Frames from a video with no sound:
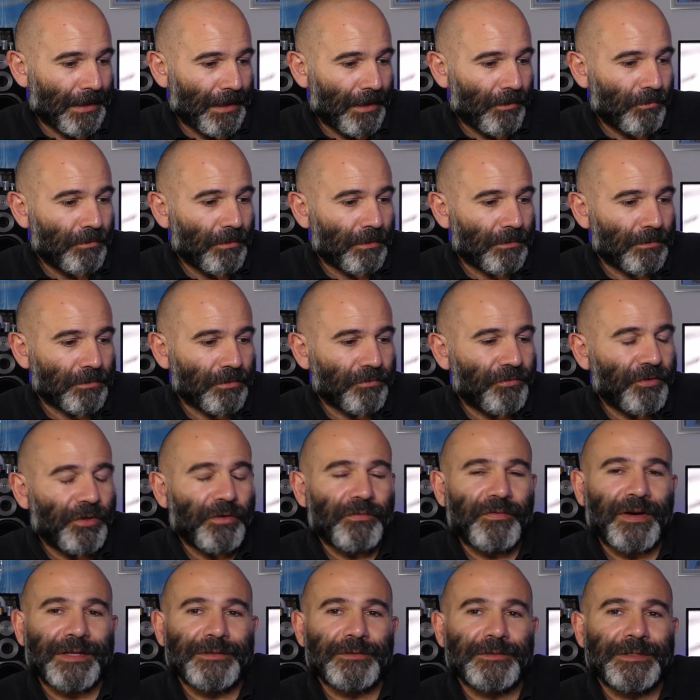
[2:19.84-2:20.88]
è un luogo dove
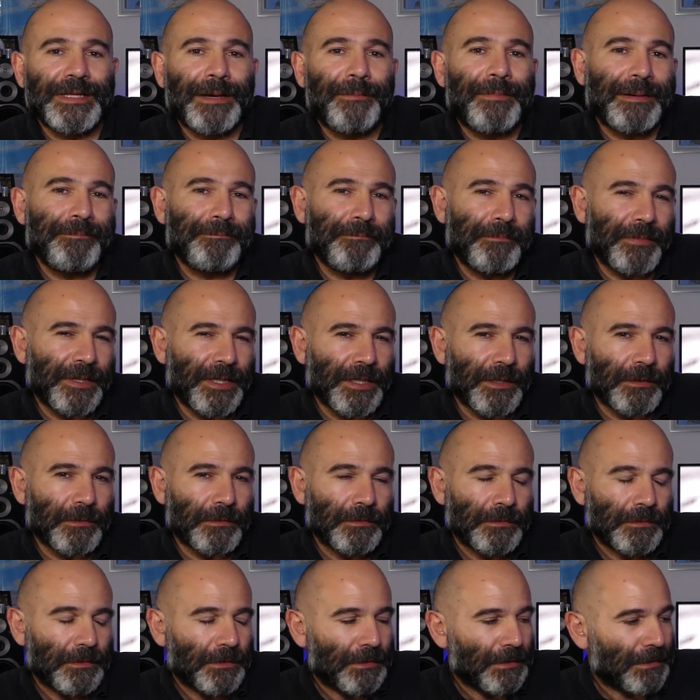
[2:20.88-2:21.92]
io vado da
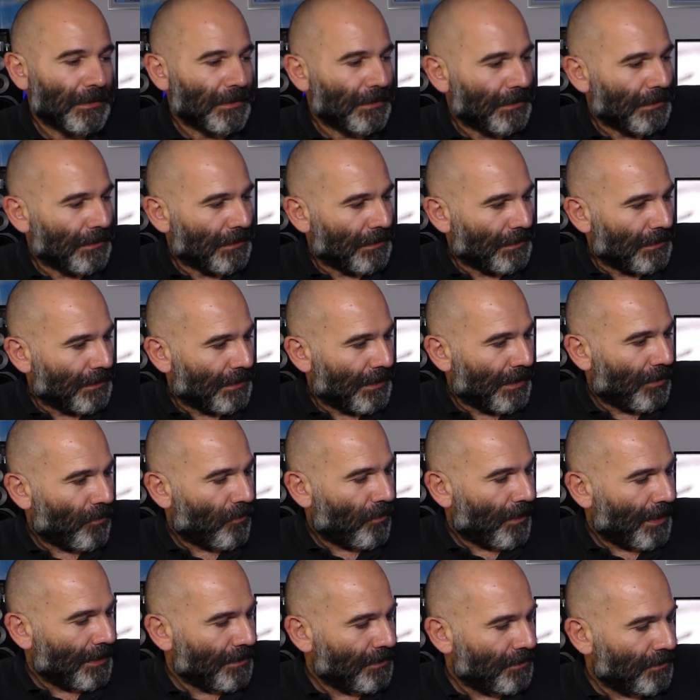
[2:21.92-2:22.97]
bambino. E
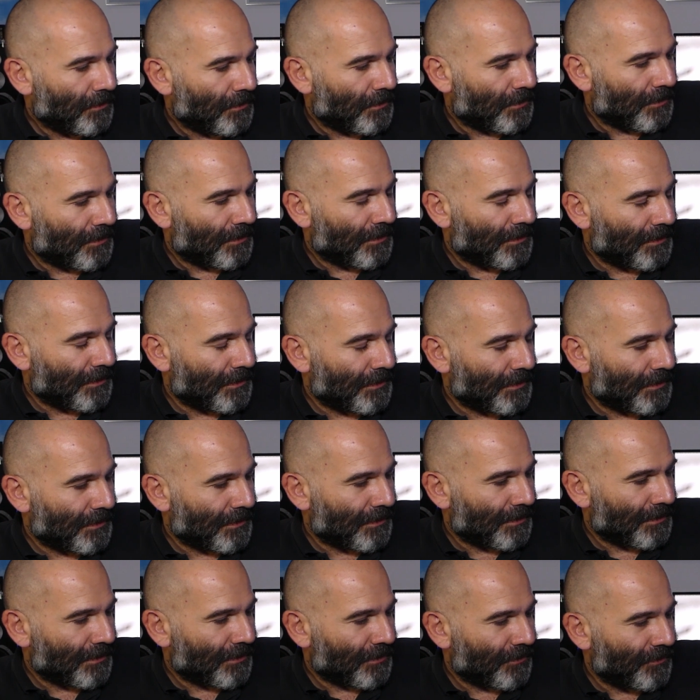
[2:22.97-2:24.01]
quando
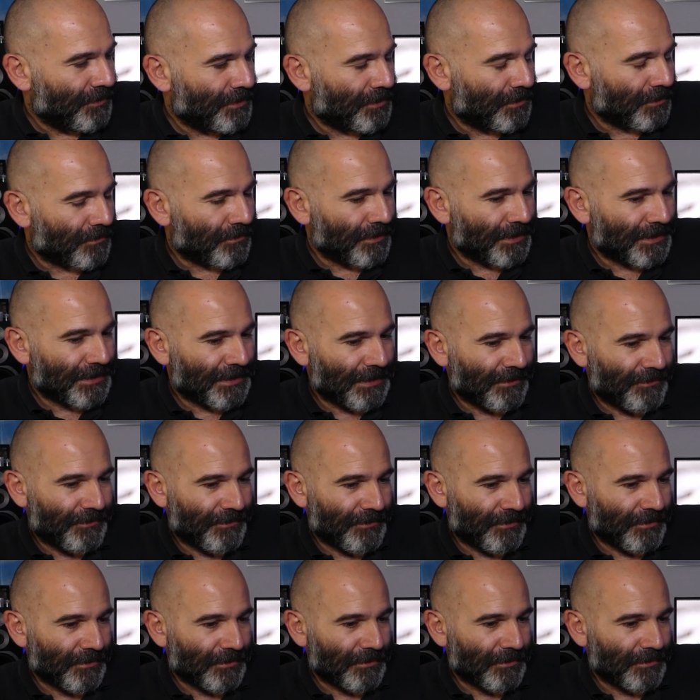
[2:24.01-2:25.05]
eh, ho visto questa
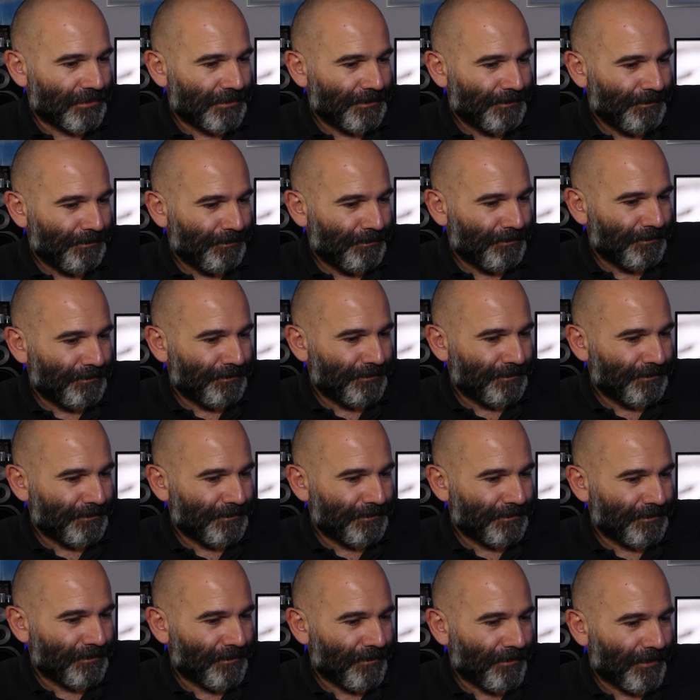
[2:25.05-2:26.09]
foto, mh,
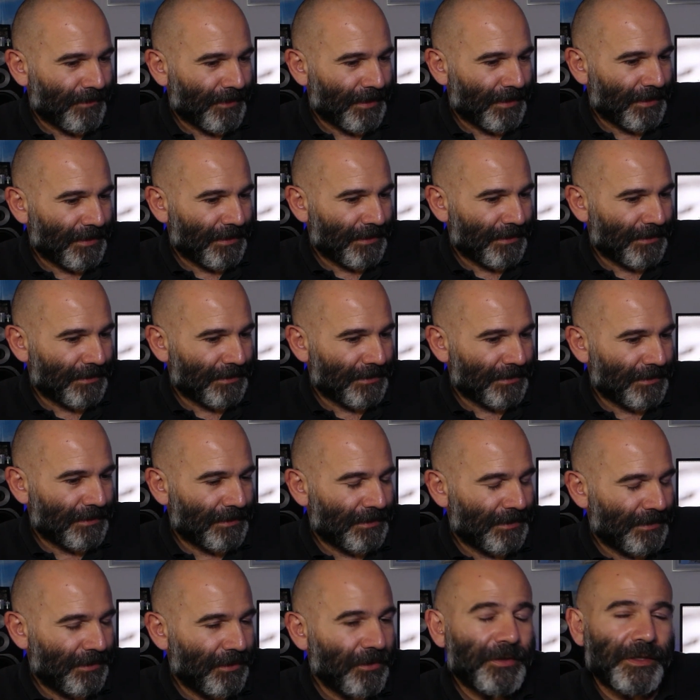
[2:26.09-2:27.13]
mm,
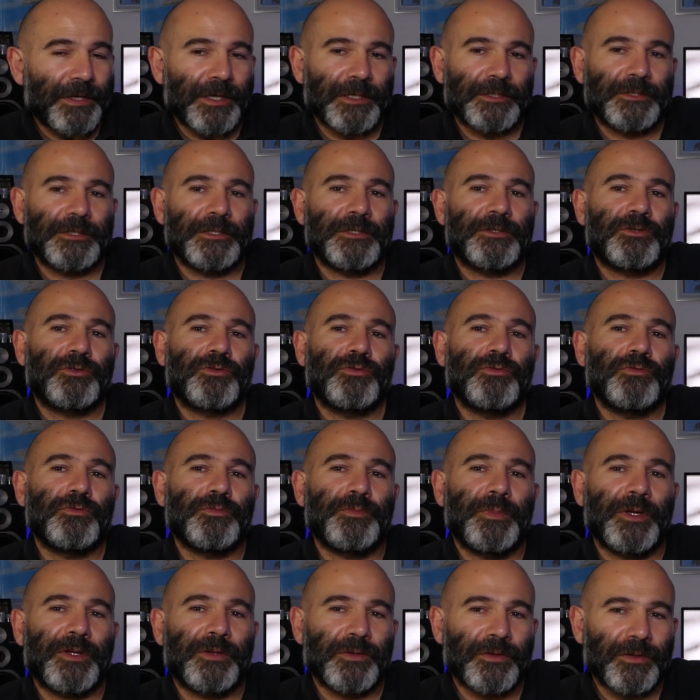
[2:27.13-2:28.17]
io chiesi
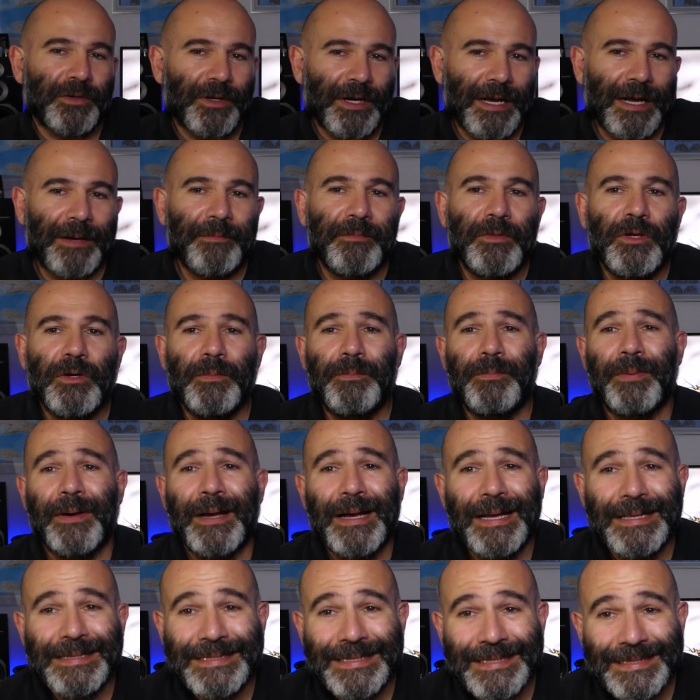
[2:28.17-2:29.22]
subito a mio
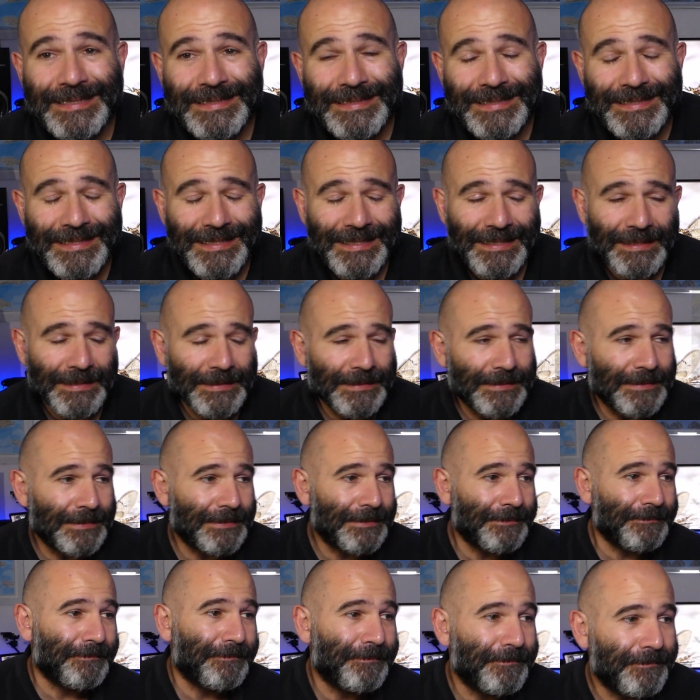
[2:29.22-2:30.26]
padre di
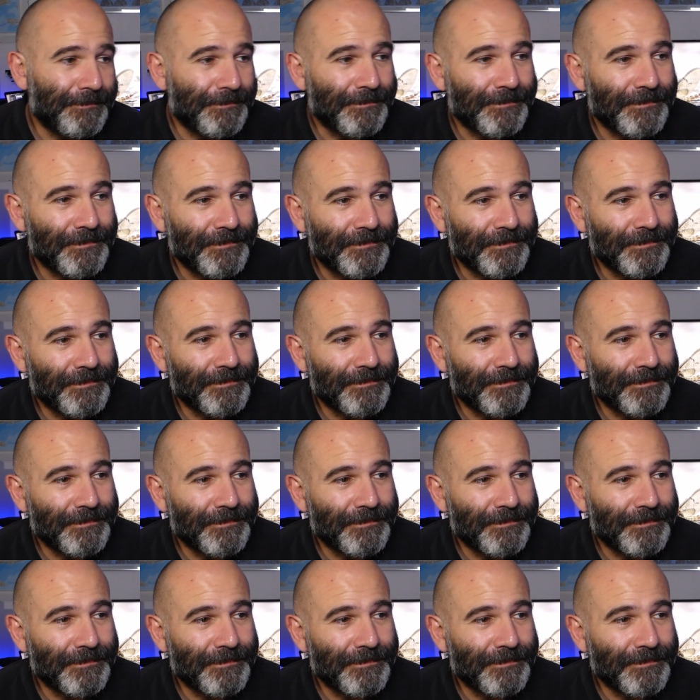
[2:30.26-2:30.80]
ehm,